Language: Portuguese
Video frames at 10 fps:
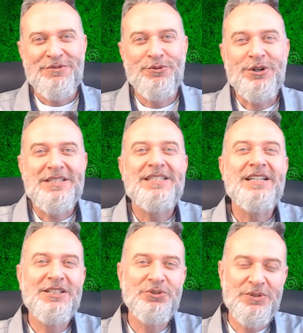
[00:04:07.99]

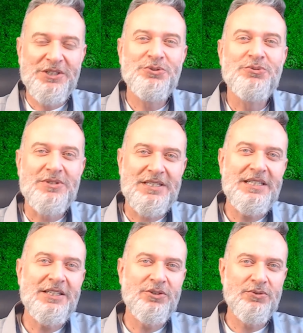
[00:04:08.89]
forçando,
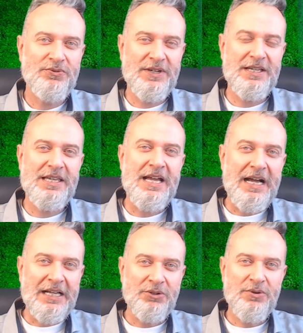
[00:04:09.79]
induzindo o
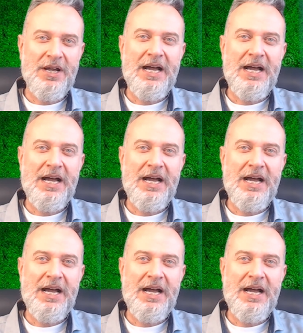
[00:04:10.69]
franqueado